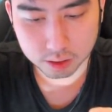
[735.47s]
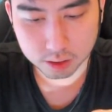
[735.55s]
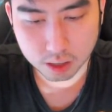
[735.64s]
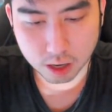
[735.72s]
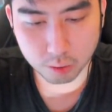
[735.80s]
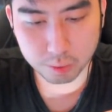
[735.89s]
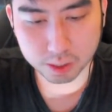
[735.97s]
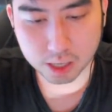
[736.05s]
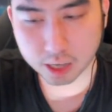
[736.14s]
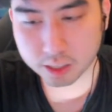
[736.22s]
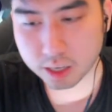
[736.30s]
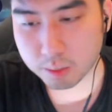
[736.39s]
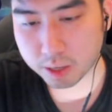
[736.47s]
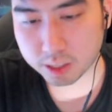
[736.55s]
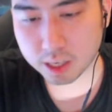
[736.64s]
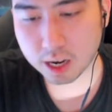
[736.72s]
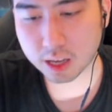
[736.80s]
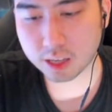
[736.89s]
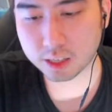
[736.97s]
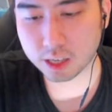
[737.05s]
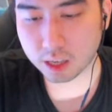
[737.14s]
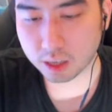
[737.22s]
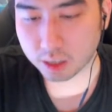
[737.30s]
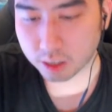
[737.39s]
Kalau bisa hatinya blessing lagi sih
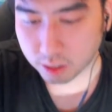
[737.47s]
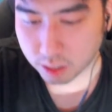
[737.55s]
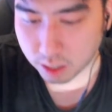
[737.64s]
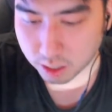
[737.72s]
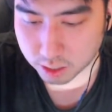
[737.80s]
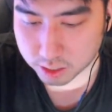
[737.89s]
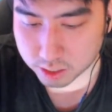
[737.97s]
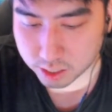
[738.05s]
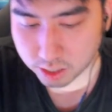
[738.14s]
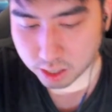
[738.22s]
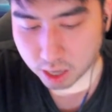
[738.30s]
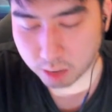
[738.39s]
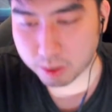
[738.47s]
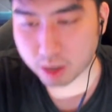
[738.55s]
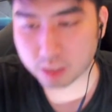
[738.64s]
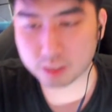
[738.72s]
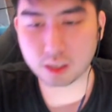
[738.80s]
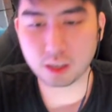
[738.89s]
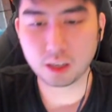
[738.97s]
cheating banget sih.